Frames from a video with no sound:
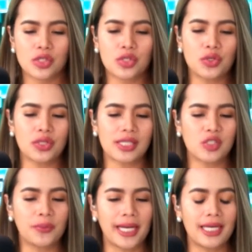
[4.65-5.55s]
Sunod
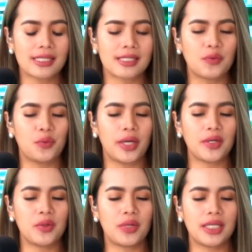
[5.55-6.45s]
na sumalang sa
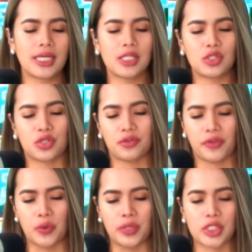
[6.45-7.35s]
one-on-one -on -one
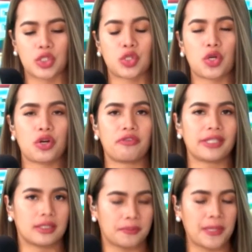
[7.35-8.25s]
interview na
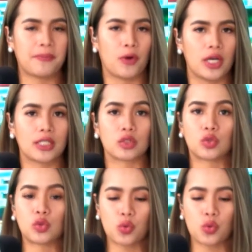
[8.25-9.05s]
serve the people ang